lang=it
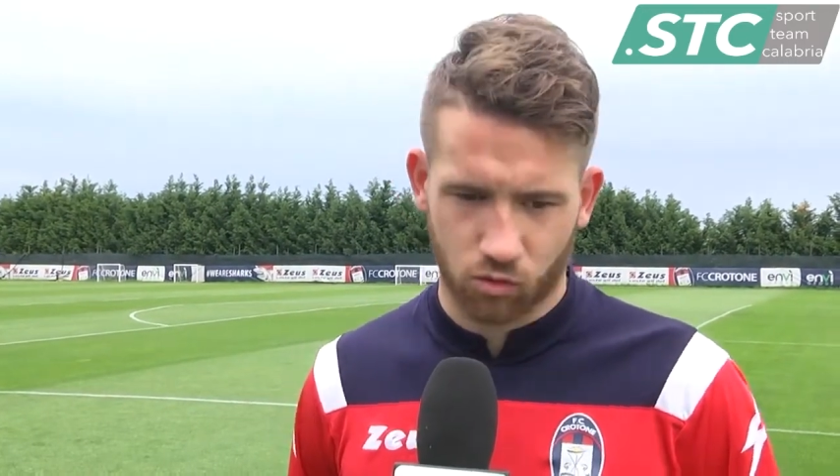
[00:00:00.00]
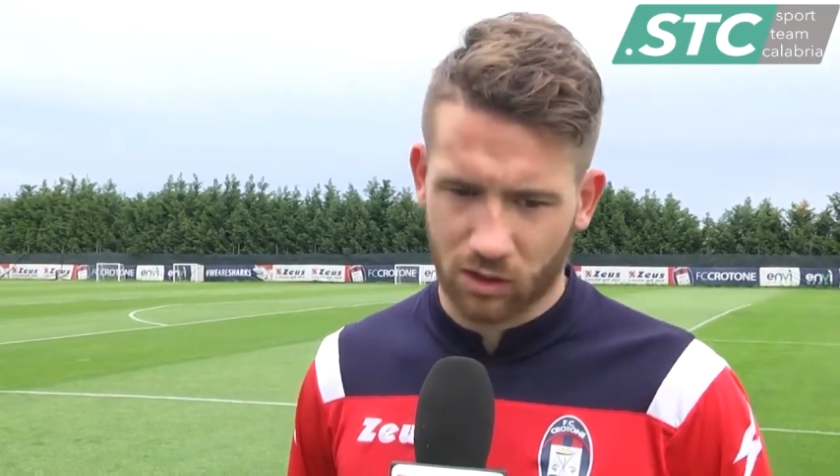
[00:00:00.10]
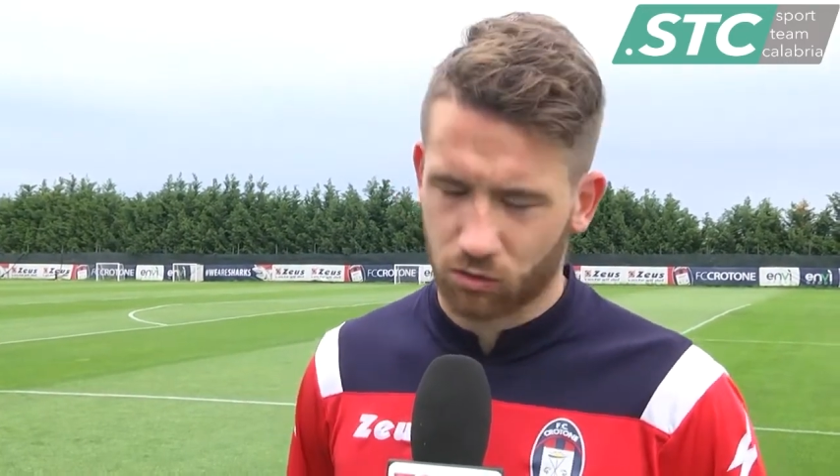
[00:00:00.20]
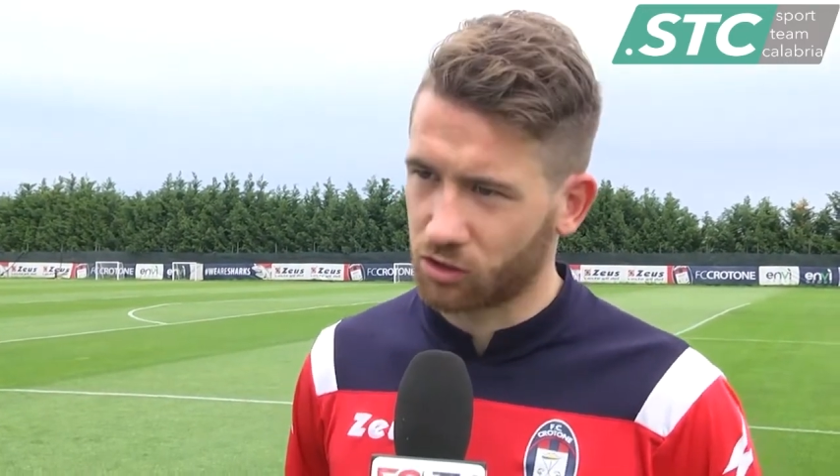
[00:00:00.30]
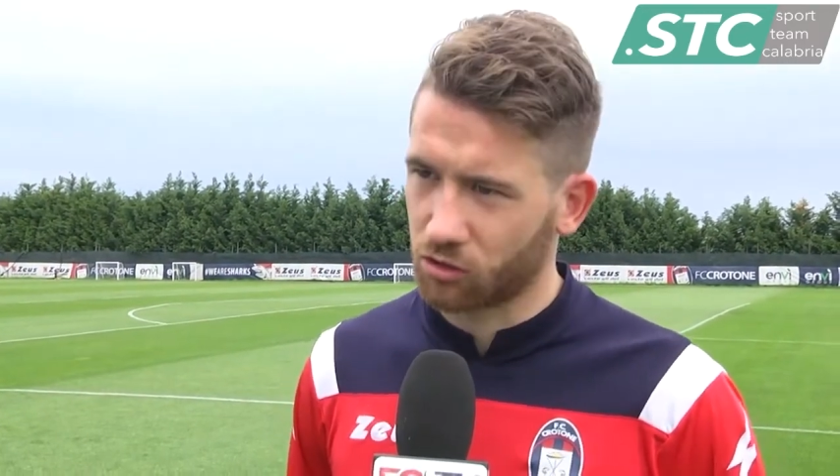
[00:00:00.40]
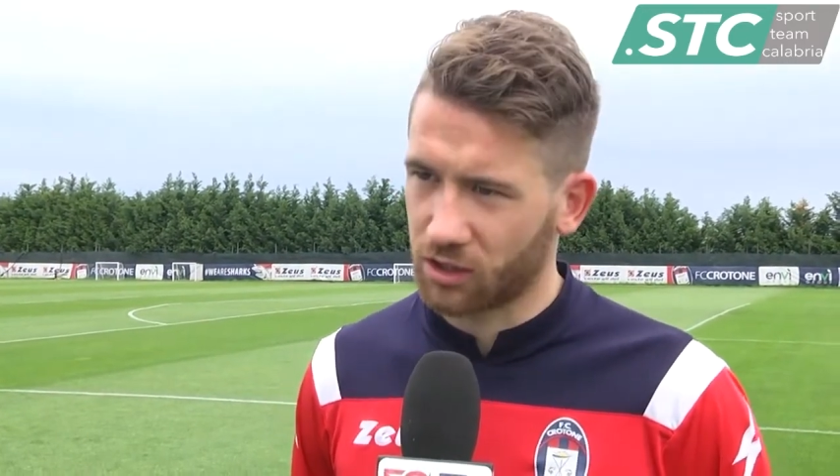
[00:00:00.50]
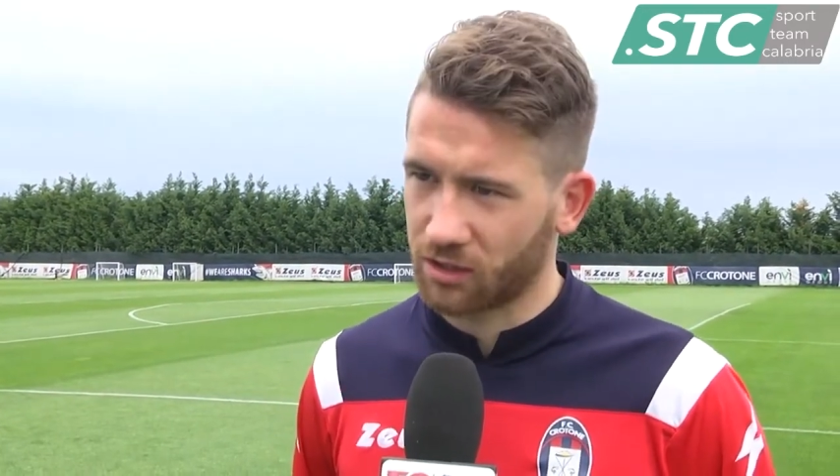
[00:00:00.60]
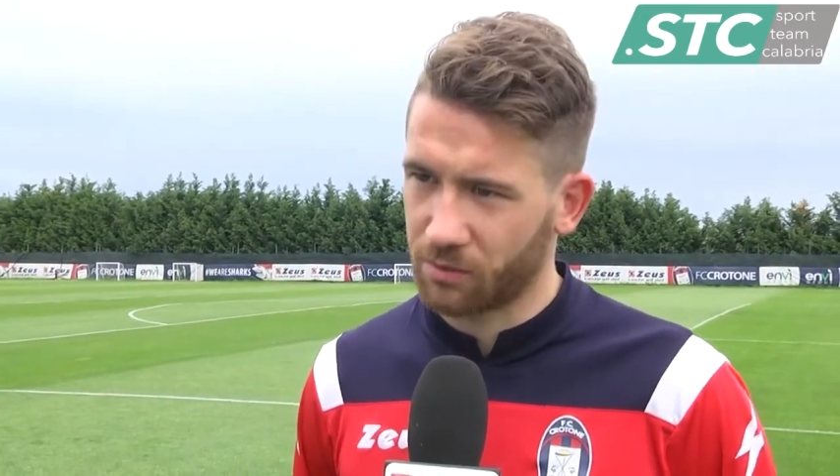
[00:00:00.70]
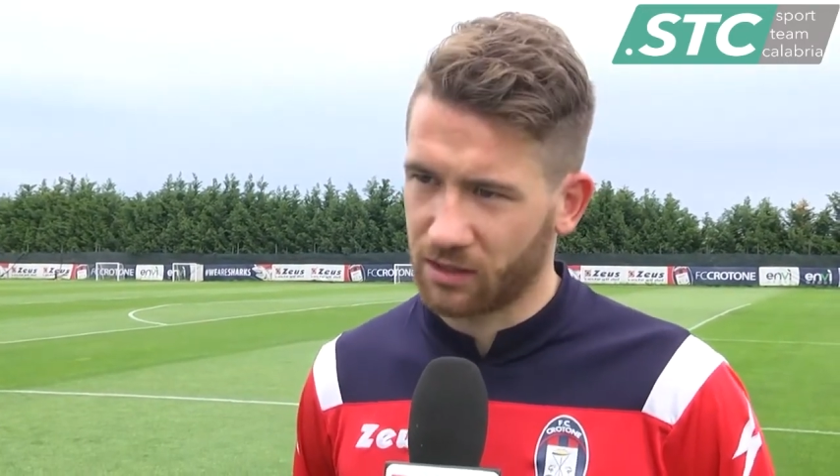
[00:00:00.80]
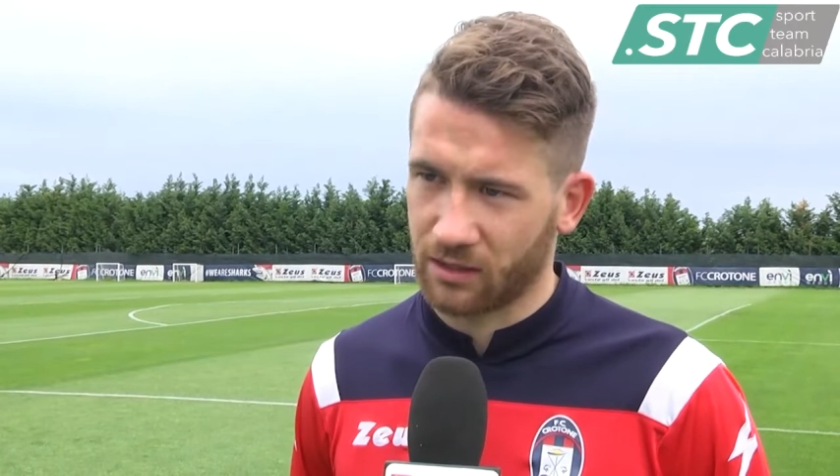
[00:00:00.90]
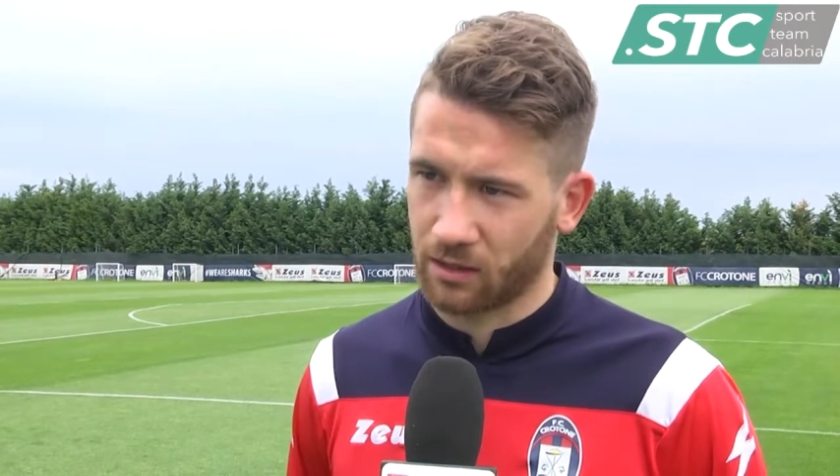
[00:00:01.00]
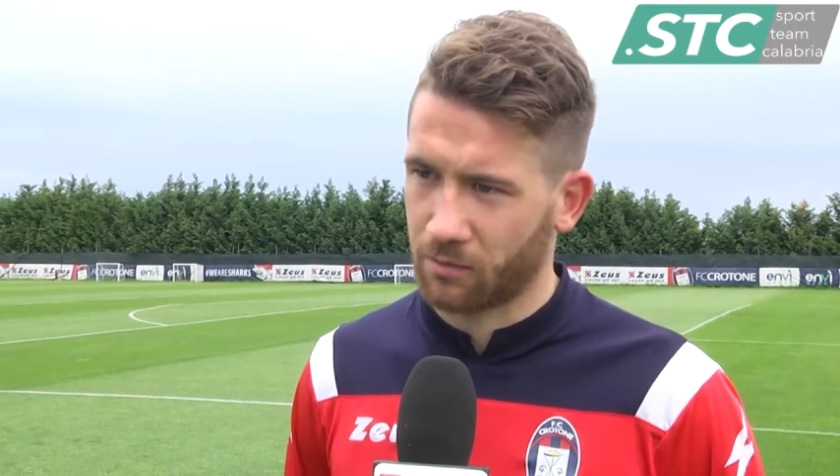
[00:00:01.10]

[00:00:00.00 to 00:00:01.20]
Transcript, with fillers: quattro giorni per,